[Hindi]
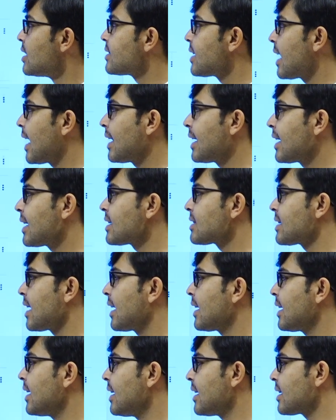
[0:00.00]
सारे के
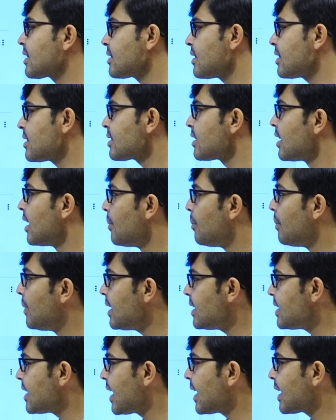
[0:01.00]
सारे लेक्चर्स
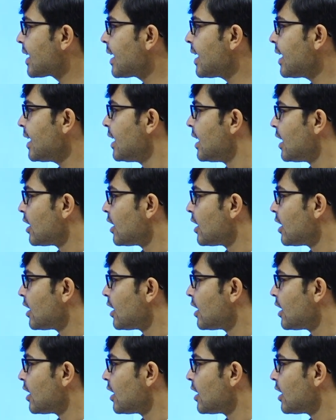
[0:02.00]
मिल जाएंगे